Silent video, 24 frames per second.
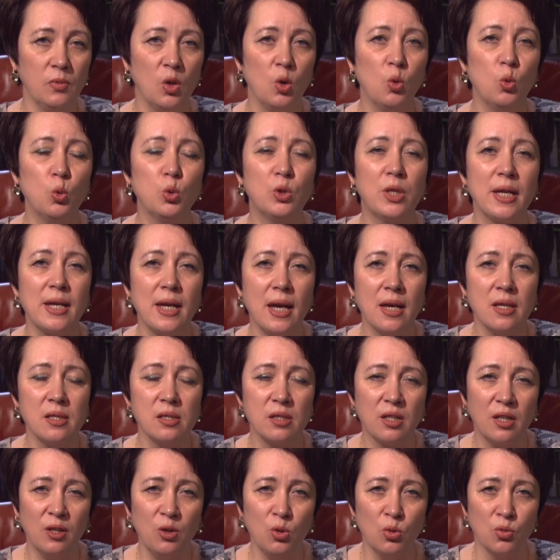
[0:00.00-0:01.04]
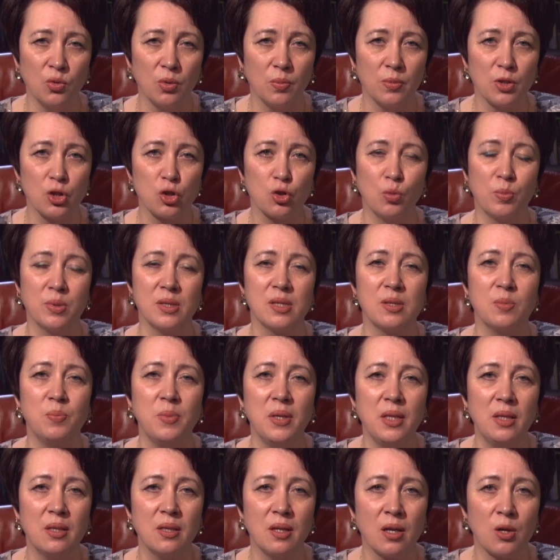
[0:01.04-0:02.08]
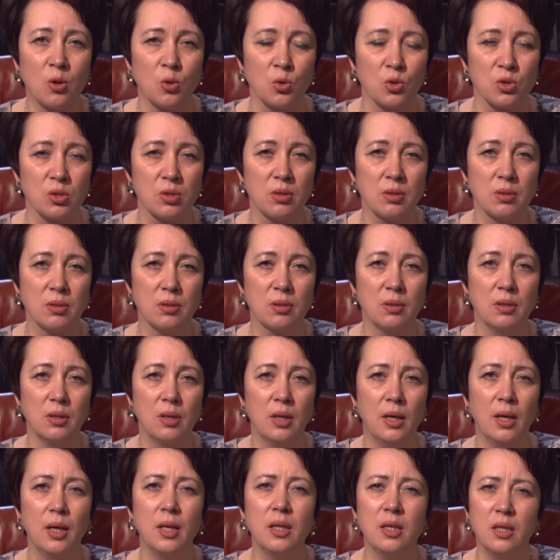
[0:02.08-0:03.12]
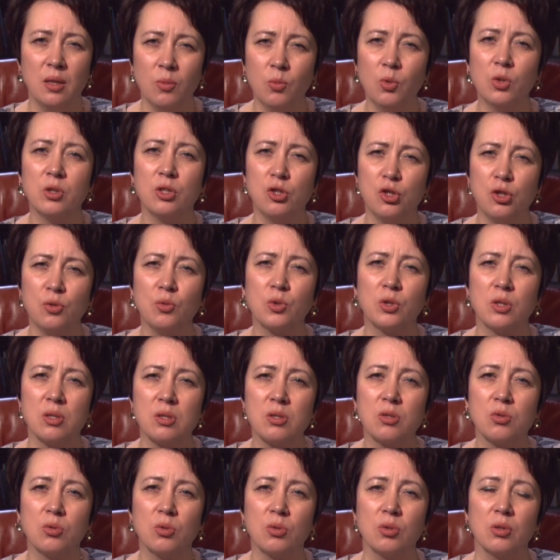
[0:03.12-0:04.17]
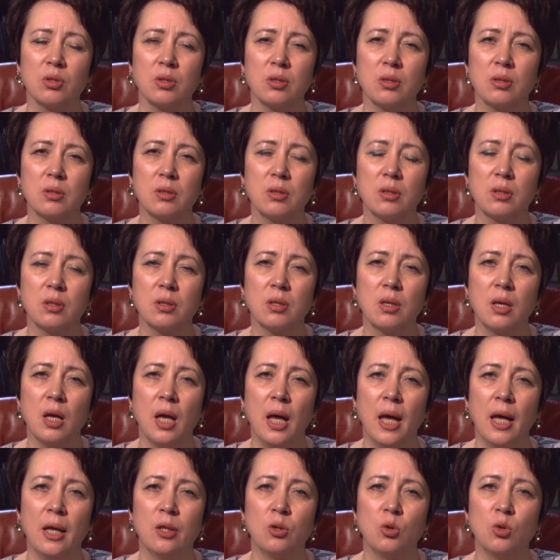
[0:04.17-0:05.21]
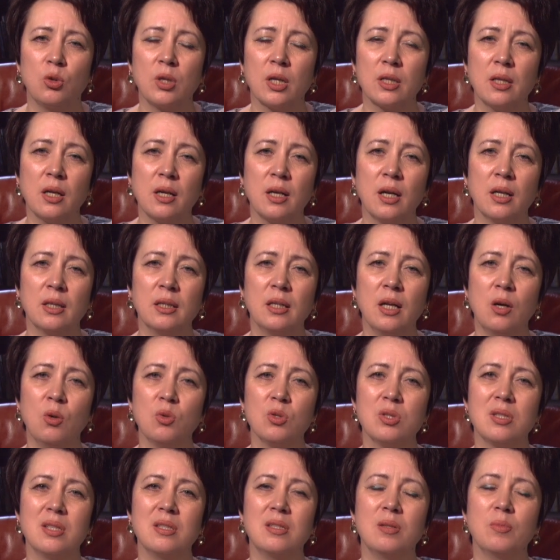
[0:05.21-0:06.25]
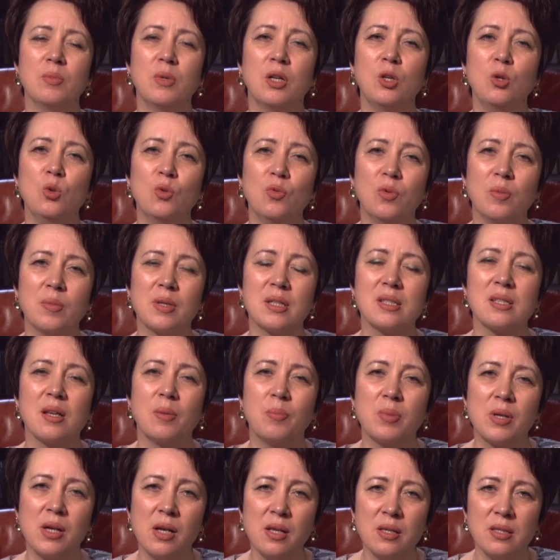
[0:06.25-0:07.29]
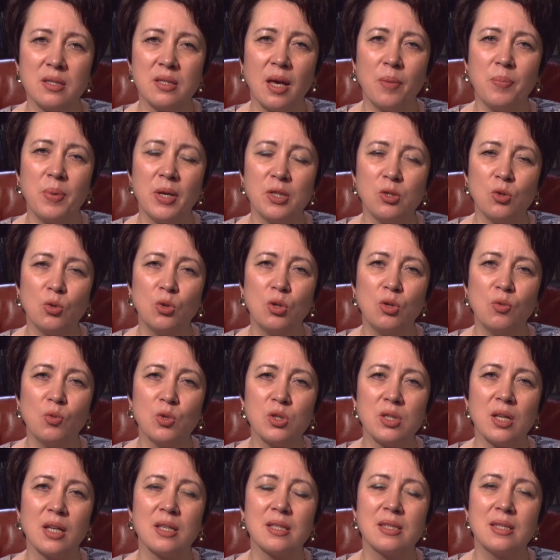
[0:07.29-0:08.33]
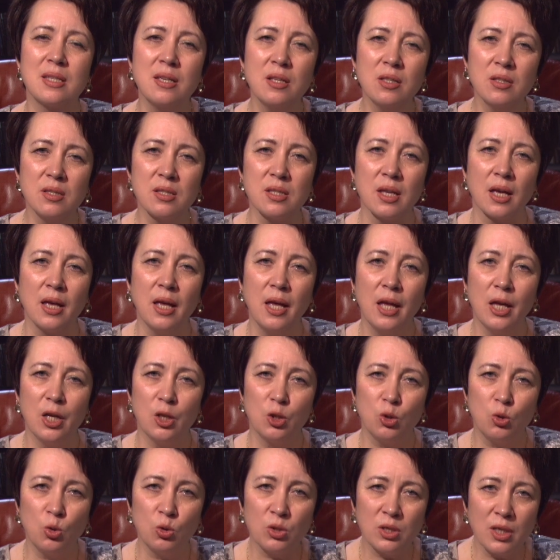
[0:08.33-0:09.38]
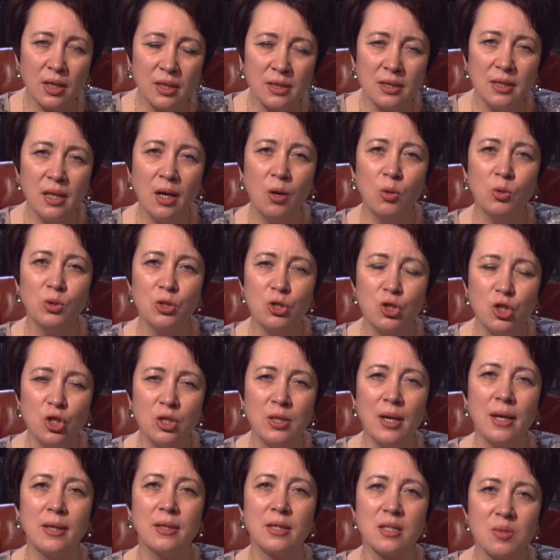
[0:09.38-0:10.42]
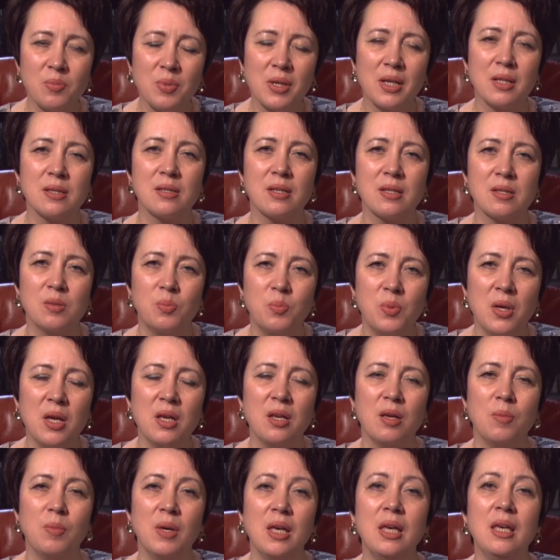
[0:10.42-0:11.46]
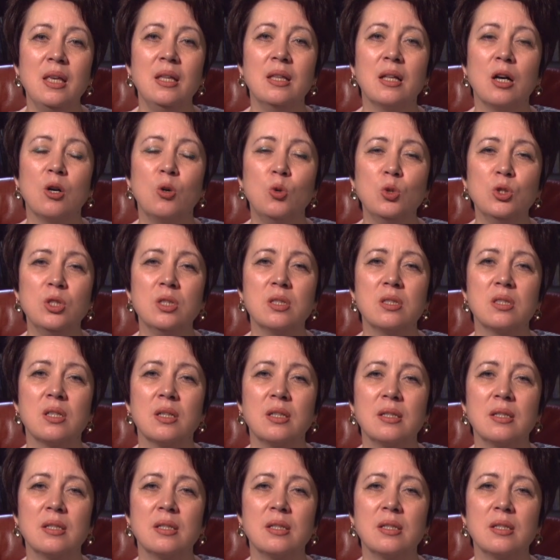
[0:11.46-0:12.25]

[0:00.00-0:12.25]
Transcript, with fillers: ударяясь клювом, чтобы сбить на рост. Ему это чего-то стоит. Но тогда, когда он с этим клювом разобрался и опять он в него заострился, то тогда он начинает разбираться с перьями и находится